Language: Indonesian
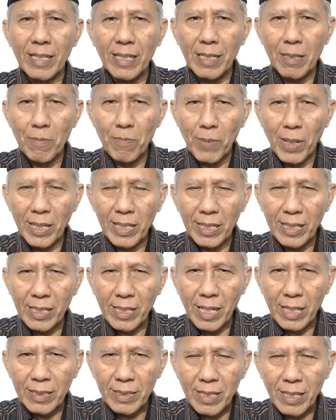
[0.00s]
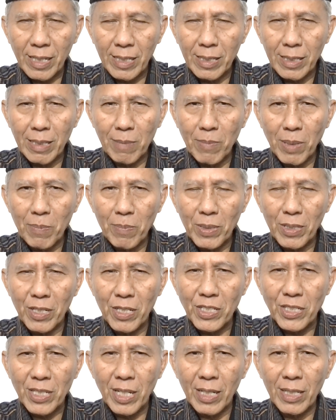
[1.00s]
kembali kata
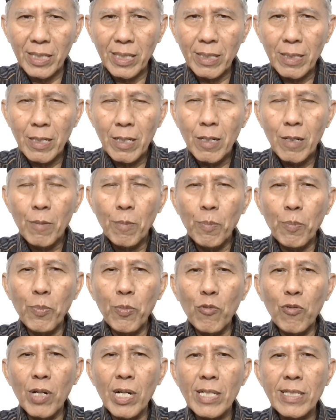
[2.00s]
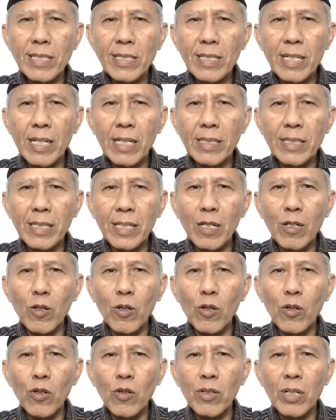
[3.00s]
Imam Ghazali,
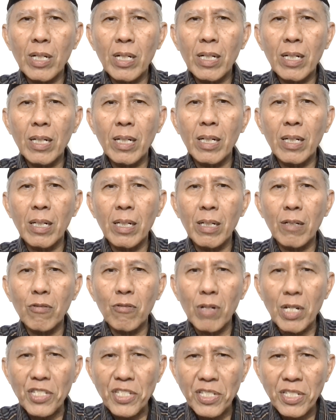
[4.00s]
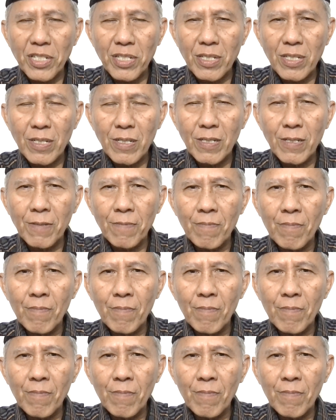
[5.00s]
puasanya orang hawas.